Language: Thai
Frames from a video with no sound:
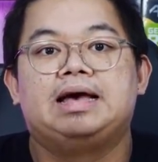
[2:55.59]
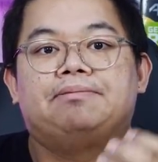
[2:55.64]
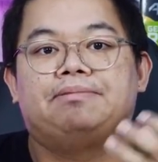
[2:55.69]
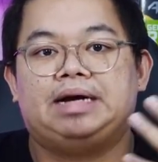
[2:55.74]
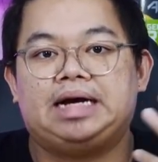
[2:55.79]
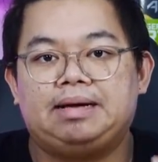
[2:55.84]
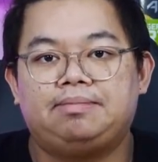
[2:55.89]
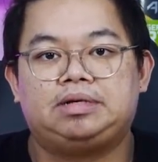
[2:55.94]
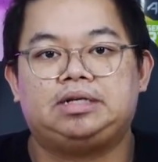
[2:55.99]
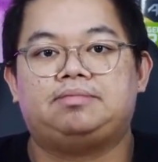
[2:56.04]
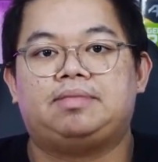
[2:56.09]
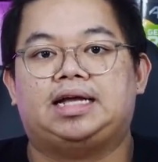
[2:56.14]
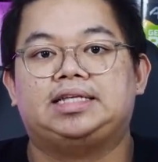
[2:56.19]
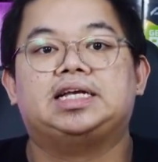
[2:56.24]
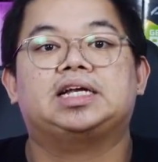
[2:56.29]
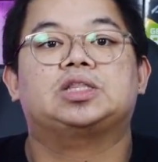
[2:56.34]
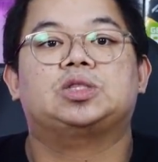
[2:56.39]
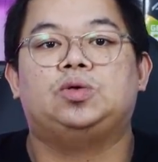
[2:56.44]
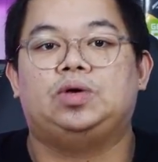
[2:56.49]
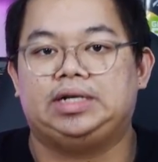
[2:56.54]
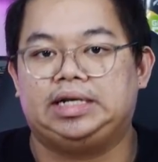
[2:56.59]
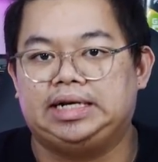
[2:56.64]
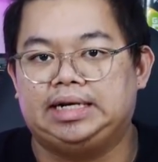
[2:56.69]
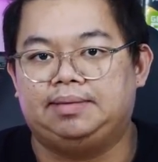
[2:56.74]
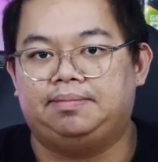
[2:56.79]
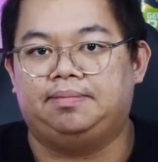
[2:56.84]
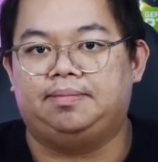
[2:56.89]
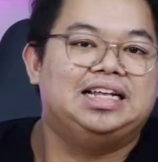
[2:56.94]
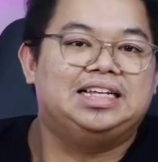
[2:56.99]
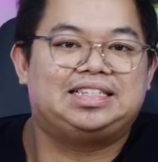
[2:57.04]
เพิ่มขึ้นมาจากตัวเดิ
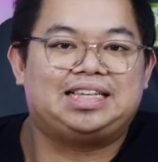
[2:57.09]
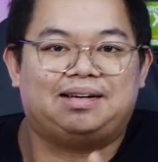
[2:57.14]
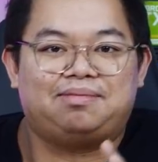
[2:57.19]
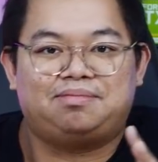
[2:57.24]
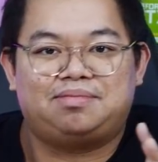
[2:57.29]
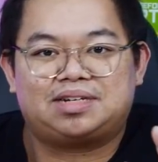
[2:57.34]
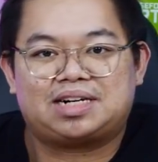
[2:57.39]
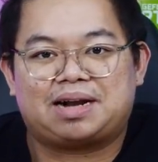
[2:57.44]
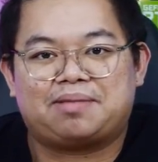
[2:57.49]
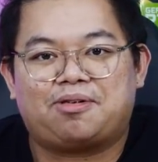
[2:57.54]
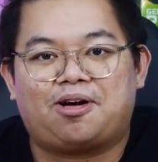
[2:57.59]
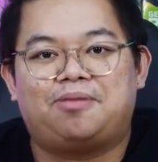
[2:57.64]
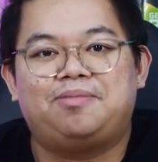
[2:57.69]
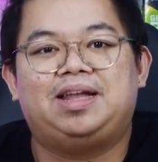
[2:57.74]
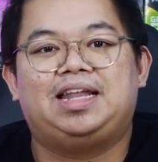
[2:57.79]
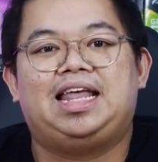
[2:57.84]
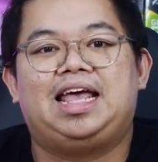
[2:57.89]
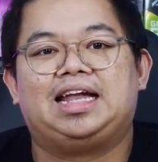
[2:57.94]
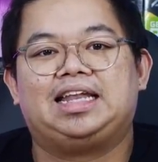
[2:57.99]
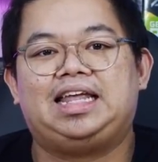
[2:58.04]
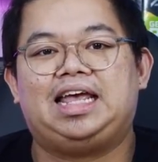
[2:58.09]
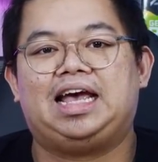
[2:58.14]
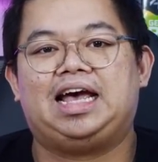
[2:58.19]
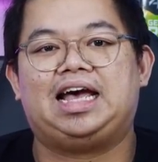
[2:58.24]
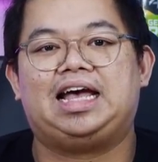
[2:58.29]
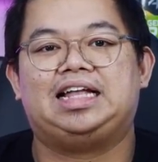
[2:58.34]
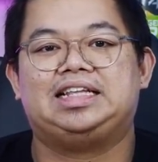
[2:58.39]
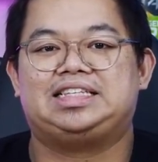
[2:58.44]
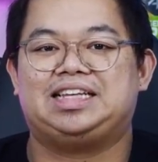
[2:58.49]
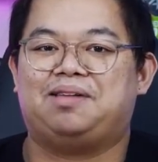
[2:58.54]
ม สำหรับคอมเมดเล็กเนี่ย
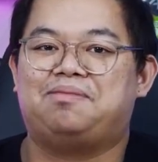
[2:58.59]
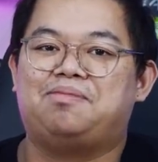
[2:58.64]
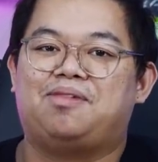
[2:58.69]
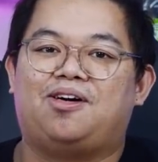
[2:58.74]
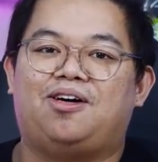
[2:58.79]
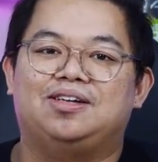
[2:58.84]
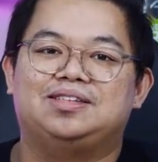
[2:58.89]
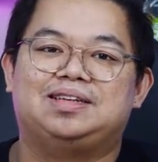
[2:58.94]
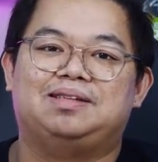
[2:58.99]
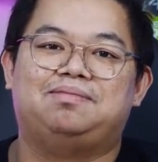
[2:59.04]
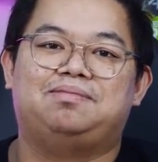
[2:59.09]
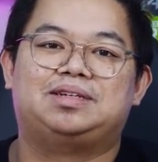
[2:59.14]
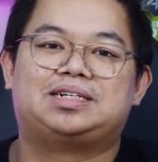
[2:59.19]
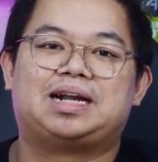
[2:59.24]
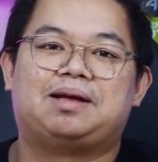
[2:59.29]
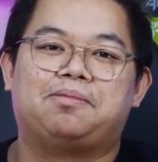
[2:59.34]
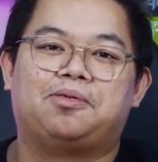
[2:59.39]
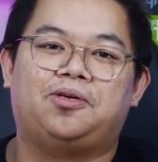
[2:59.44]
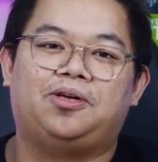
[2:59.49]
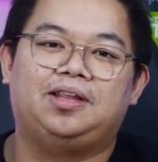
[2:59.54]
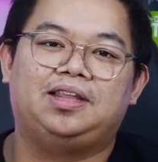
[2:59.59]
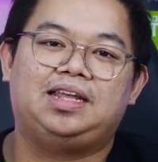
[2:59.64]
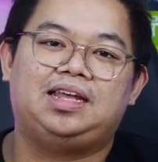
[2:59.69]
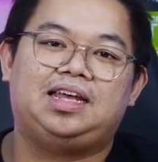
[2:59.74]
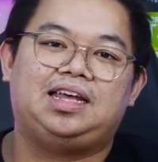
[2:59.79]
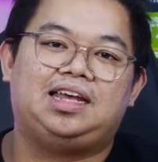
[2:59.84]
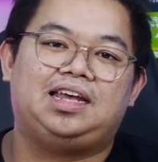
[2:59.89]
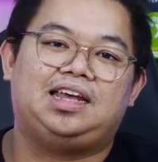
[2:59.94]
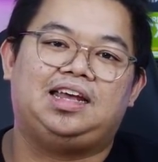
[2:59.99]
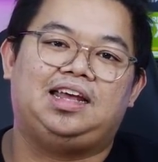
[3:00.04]
ฮะจะเหมาะสำหรับคน
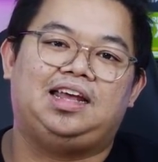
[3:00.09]
ที่